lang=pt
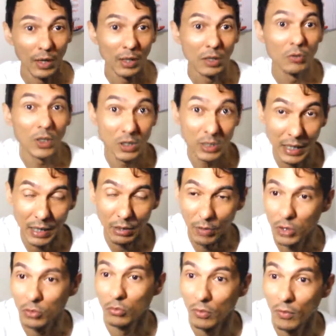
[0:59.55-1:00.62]
Eu acho, eu
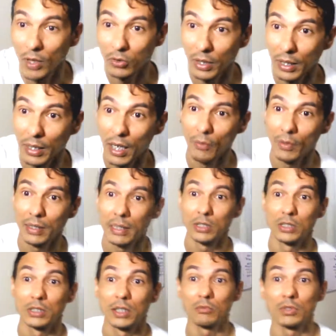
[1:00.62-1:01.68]
acho o que eu acho legal é que eles
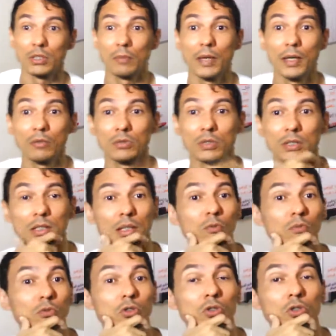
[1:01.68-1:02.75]
têm uns e-mails que tem
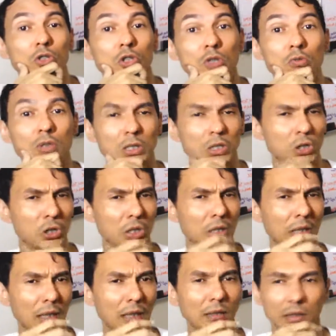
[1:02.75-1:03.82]
uns títulos assim
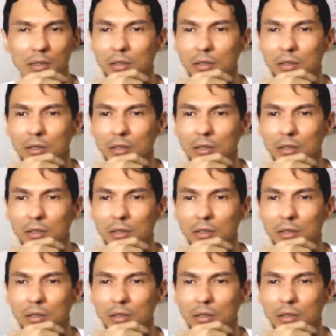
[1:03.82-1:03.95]
instigantes, né?